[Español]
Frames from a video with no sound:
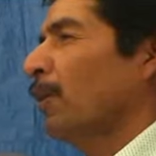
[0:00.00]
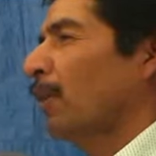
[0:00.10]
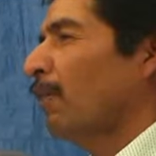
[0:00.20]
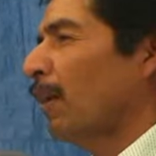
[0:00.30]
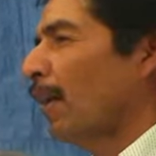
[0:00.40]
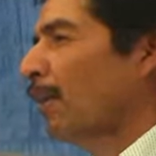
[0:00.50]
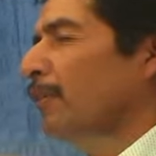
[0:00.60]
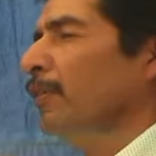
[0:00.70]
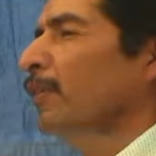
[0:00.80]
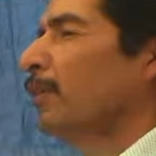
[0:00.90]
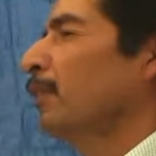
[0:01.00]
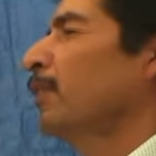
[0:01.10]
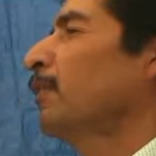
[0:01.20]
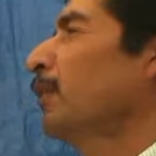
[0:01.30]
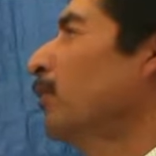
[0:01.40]
forma de trabajar
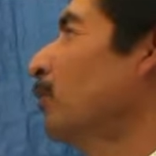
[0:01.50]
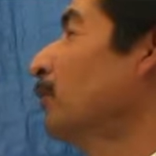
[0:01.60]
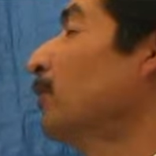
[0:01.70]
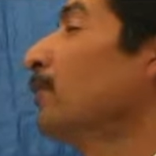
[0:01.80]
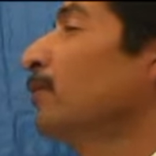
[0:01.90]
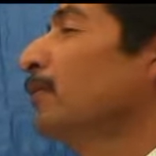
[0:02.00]
y fue como